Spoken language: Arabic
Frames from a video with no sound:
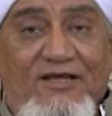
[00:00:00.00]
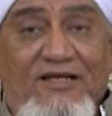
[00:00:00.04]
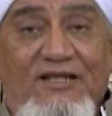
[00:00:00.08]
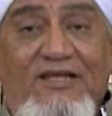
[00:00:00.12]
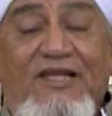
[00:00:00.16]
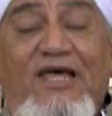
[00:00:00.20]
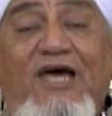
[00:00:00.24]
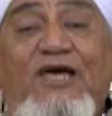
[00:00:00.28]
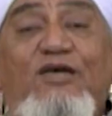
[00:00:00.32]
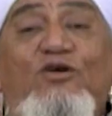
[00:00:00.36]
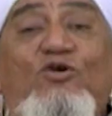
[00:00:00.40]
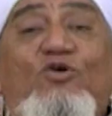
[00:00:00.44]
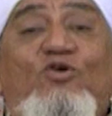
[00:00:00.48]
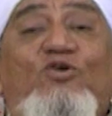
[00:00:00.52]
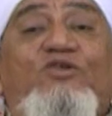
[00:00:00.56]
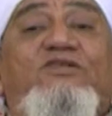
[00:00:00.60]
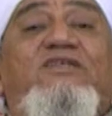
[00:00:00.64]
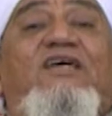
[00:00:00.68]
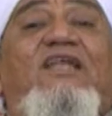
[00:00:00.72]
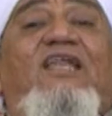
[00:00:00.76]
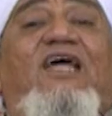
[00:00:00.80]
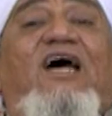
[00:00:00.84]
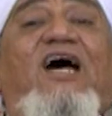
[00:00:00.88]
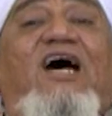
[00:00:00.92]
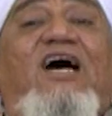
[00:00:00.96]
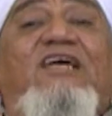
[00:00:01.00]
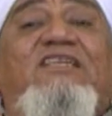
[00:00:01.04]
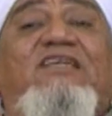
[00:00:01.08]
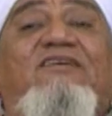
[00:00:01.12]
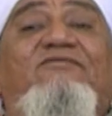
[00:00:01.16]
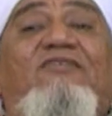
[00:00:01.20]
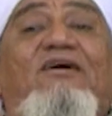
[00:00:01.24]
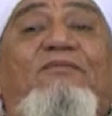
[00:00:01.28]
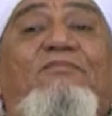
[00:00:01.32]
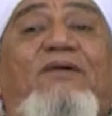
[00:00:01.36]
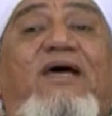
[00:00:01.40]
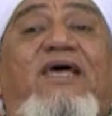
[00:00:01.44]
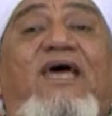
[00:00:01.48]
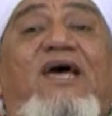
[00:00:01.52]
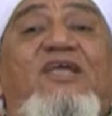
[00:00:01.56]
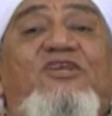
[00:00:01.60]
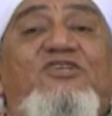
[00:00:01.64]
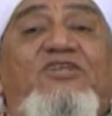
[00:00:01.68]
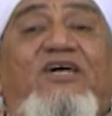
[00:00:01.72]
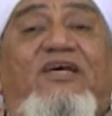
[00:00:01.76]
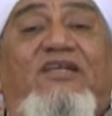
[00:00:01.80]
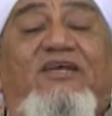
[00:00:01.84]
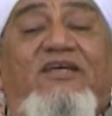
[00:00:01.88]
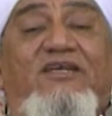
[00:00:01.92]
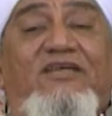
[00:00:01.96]
لا يعطي العاطفة مكان
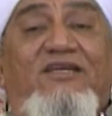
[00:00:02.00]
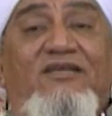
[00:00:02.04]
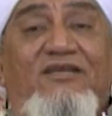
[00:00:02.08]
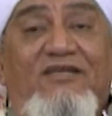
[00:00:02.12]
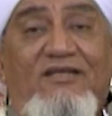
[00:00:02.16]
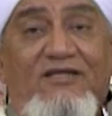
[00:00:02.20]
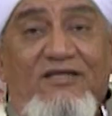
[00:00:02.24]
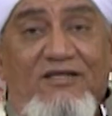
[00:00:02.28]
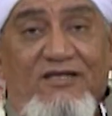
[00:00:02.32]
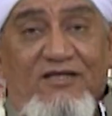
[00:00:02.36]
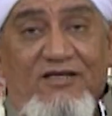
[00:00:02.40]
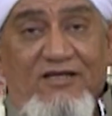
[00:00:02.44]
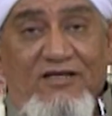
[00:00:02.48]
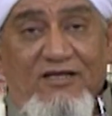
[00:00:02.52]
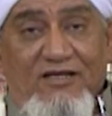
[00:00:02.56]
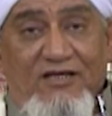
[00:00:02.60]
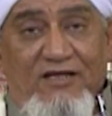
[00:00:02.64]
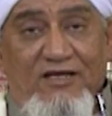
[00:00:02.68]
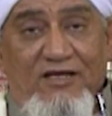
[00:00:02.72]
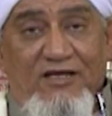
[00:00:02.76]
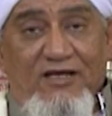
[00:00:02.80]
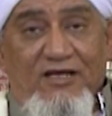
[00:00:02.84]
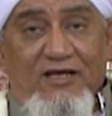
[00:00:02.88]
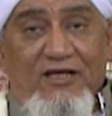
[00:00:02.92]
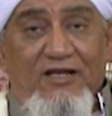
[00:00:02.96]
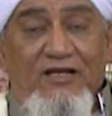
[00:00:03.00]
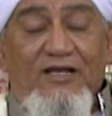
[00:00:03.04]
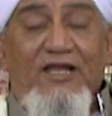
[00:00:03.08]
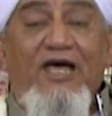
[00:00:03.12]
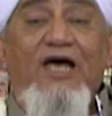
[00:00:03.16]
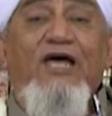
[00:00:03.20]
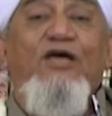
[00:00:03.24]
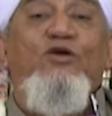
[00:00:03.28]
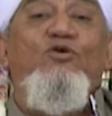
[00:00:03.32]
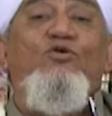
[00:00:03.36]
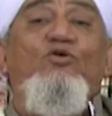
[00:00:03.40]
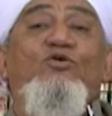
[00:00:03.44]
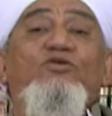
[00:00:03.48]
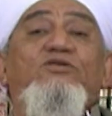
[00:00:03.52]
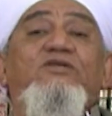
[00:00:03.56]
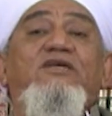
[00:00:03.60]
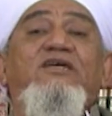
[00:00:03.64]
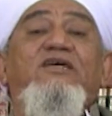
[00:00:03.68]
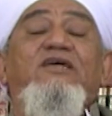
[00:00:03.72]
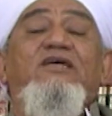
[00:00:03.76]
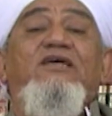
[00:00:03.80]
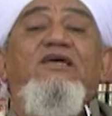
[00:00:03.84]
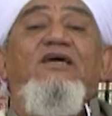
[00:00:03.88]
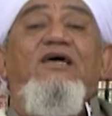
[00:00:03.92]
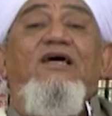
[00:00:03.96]
شرعي لا
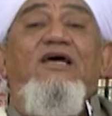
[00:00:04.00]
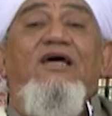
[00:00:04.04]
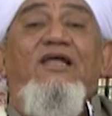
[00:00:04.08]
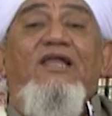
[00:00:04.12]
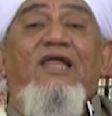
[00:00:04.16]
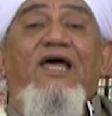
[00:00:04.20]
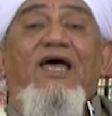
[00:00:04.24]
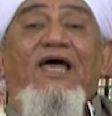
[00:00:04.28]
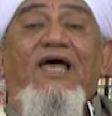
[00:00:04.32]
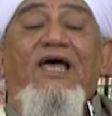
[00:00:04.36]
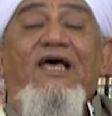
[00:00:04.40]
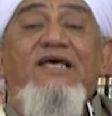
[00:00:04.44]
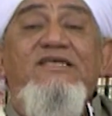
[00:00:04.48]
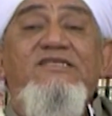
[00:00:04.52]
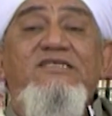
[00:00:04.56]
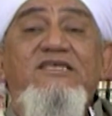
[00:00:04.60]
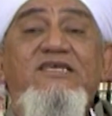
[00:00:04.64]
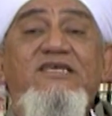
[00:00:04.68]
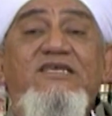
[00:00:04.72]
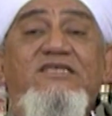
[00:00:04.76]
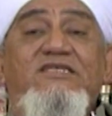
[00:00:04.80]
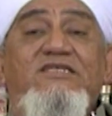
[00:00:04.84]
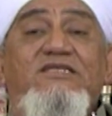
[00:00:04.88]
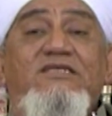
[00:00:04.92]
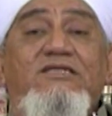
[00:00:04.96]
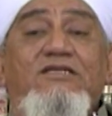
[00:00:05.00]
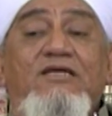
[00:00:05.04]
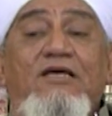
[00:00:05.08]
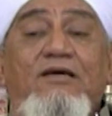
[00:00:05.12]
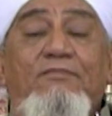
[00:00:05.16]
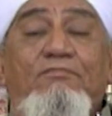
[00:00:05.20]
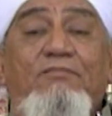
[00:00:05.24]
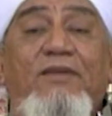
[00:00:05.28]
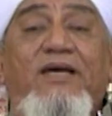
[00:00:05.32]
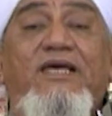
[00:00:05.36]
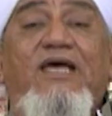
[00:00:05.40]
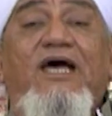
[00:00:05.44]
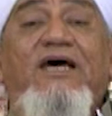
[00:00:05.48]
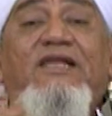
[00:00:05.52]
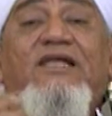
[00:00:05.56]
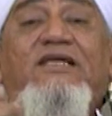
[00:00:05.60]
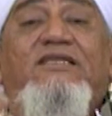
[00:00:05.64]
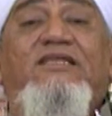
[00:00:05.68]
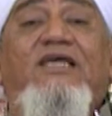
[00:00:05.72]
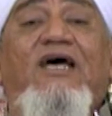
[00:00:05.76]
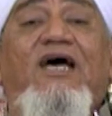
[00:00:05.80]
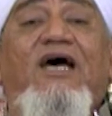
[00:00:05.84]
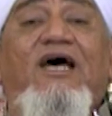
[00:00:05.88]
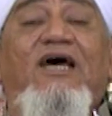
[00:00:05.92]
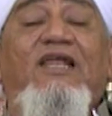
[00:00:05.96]
يعطي الأحاسيس
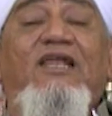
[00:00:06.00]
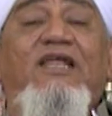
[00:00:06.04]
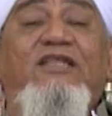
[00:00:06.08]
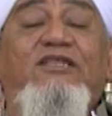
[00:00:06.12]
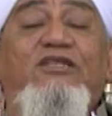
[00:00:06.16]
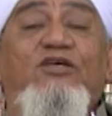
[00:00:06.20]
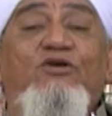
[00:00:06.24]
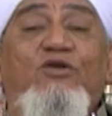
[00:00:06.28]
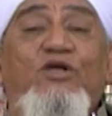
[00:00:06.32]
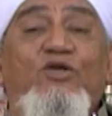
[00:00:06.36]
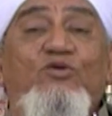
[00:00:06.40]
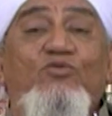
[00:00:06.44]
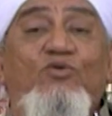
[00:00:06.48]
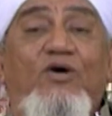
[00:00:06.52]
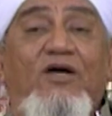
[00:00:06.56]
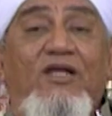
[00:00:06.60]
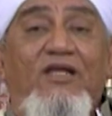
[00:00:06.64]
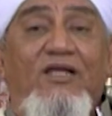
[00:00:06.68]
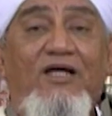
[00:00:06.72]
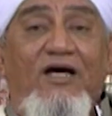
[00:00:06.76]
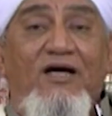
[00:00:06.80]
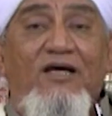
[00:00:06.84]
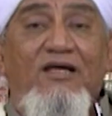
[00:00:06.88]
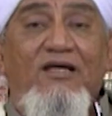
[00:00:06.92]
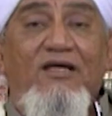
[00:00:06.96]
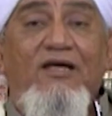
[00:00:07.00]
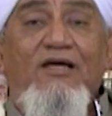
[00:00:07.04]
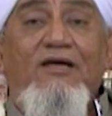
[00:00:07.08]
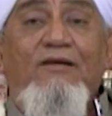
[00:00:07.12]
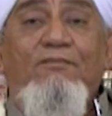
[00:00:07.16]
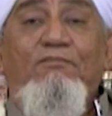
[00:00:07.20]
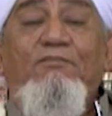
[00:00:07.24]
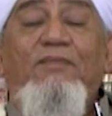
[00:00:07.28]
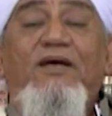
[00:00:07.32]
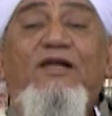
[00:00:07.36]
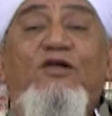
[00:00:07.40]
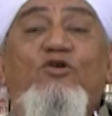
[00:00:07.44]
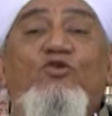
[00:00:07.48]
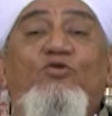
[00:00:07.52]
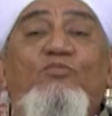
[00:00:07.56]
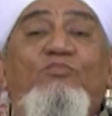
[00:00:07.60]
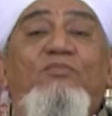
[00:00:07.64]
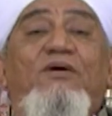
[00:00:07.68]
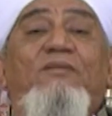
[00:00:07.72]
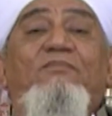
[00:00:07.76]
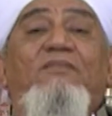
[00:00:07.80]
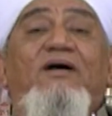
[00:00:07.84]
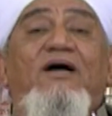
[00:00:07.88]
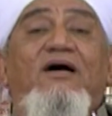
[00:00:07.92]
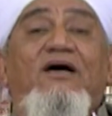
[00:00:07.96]
مكانتها التي يريدها الله بل
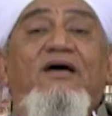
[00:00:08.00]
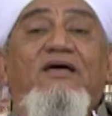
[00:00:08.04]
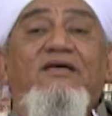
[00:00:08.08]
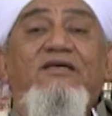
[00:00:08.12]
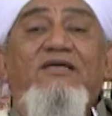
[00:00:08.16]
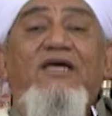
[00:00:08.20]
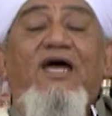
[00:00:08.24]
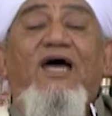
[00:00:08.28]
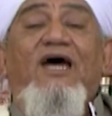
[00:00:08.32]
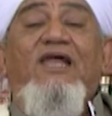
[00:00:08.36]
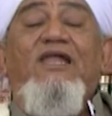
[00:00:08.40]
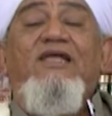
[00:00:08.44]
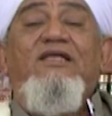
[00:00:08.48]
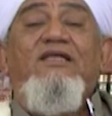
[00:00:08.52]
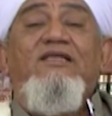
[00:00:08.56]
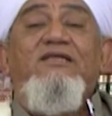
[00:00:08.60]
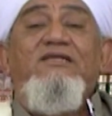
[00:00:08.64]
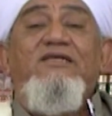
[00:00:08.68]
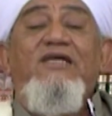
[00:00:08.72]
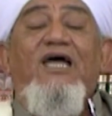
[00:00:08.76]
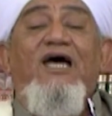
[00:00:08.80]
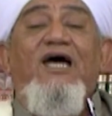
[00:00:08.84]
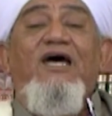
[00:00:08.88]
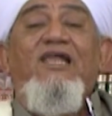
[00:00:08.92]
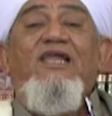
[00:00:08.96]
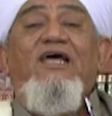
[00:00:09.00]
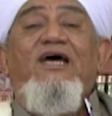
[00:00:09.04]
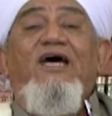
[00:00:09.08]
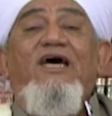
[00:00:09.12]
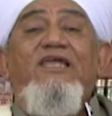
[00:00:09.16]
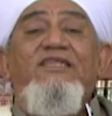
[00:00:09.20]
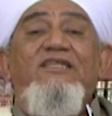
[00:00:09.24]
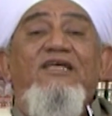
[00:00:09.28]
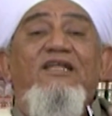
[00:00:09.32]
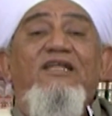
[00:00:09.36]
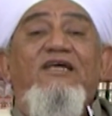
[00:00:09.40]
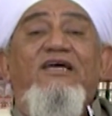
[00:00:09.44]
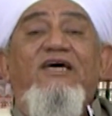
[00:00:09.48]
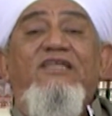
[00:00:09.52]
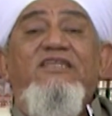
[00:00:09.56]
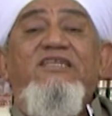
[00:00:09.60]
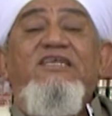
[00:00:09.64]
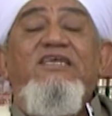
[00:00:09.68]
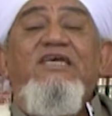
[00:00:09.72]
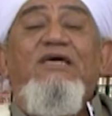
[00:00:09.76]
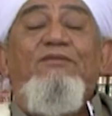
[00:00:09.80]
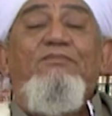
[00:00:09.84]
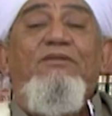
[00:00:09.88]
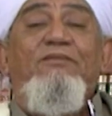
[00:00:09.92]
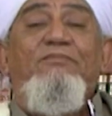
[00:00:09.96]
ربما جعل, جعل هذه
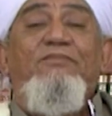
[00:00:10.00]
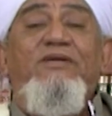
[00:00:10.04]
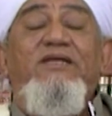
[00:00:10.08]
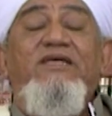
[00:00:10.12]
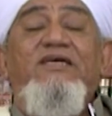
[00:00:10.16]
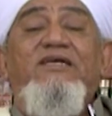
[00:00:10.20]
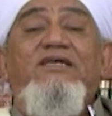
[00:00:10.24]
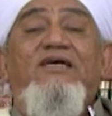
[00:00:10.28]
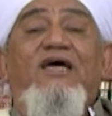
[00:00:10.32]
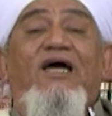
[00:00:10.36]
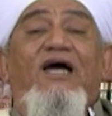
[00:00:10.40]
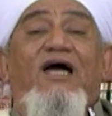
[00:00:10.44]
القضية مبنية